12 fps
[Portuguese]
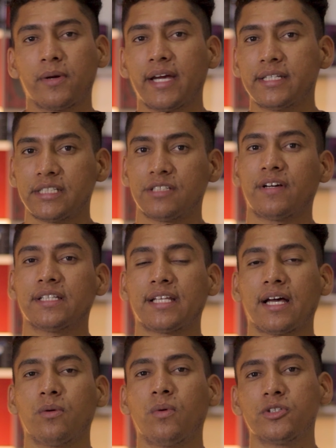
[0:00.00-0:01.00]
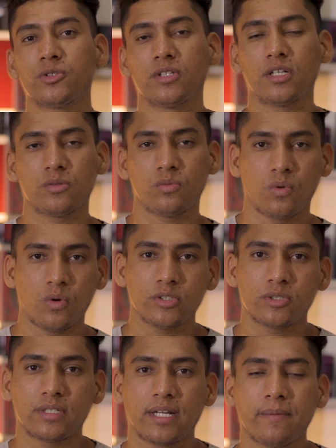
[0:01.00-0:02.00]
porque a gente vai estar tá um ajudando o
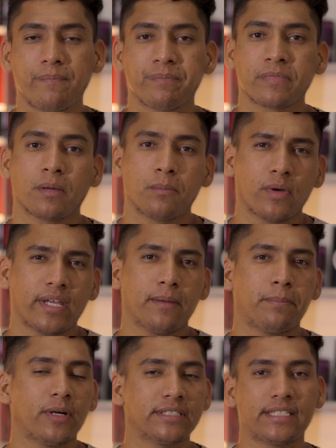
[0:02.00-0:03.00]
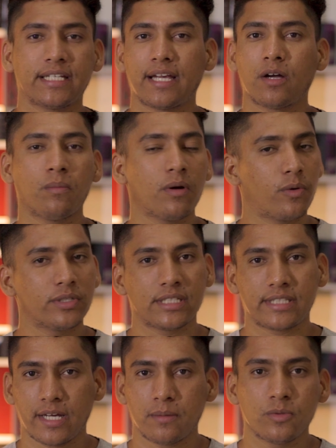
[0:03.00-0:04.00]
outro, né? porque pode ser que alguma
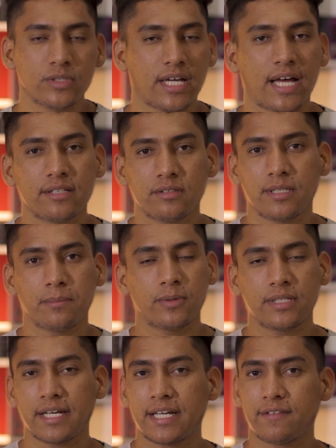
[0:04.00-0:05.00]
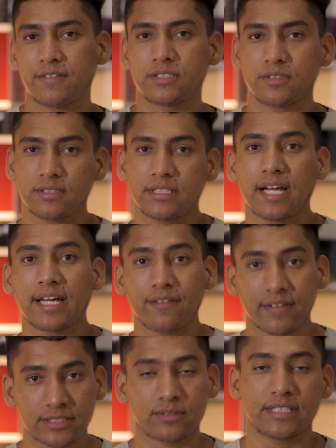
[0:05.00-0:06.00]
coisa tenha mudado depois da gravação, da
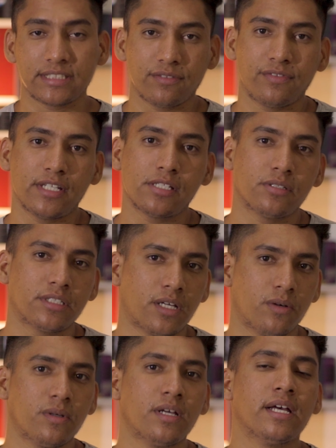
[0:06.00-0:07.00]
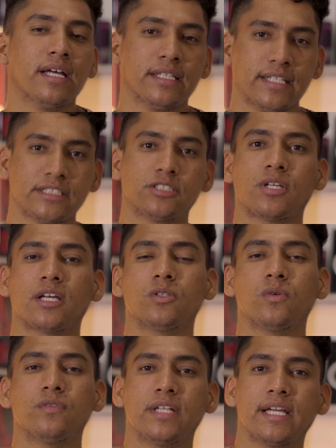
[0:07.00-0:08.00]
gravação desse vídeo, então deixe sua
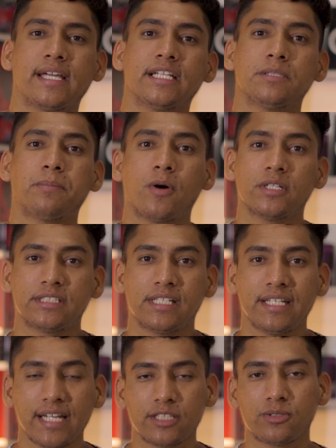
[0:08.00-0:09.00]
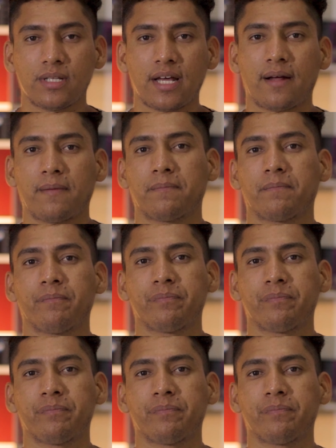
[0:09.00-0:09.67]
dúvida aí que a gente pode lhe ajudar.